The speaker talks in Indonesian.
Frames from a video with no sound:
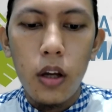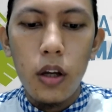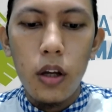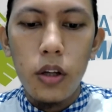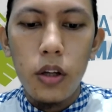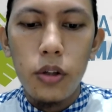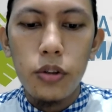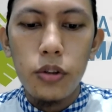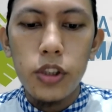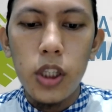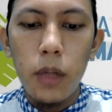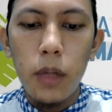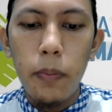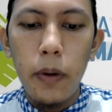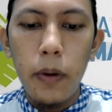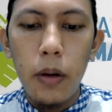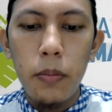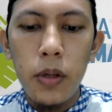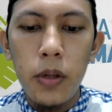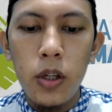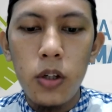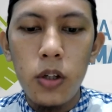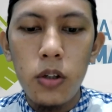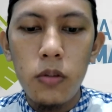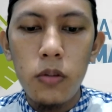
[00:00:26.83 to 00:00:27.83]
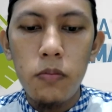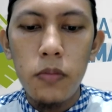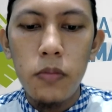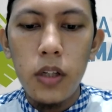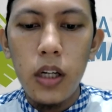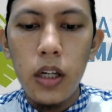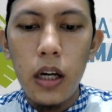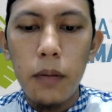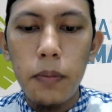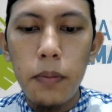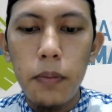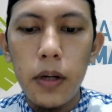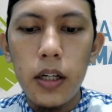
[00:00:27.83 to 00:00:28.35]
User premium
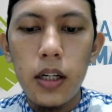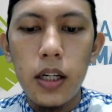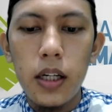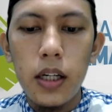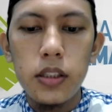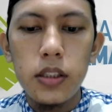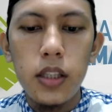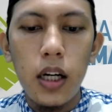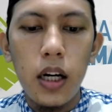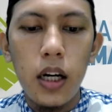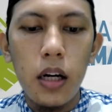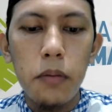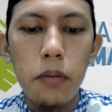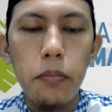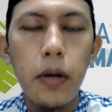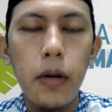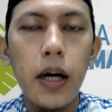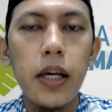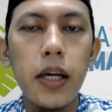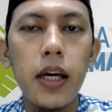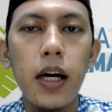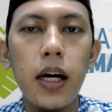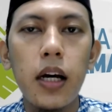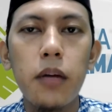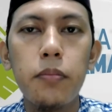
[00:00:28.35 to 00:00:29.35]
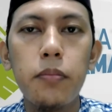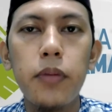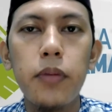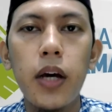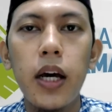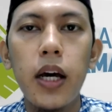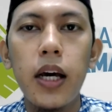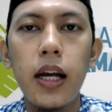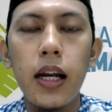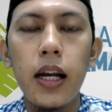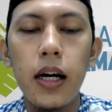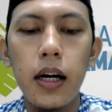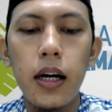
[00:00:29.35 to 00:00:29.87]
didapat dengan cara bayar
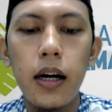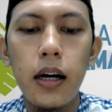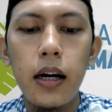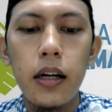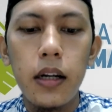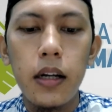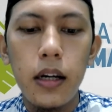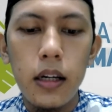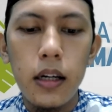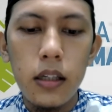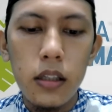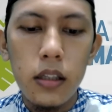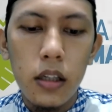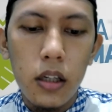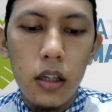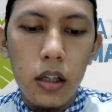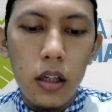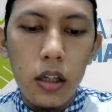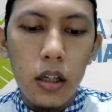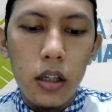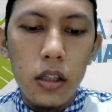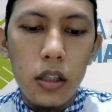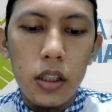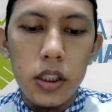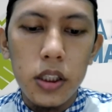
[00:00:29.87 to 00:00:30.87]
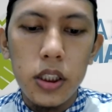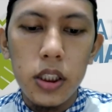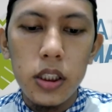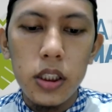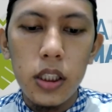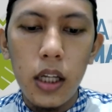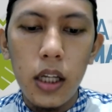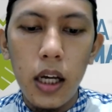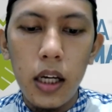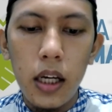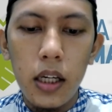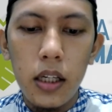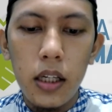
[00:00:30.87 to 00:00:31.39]
biaya langganan di sisi
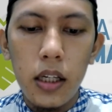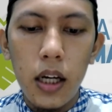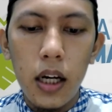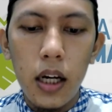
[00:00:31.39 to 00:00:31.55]
lain,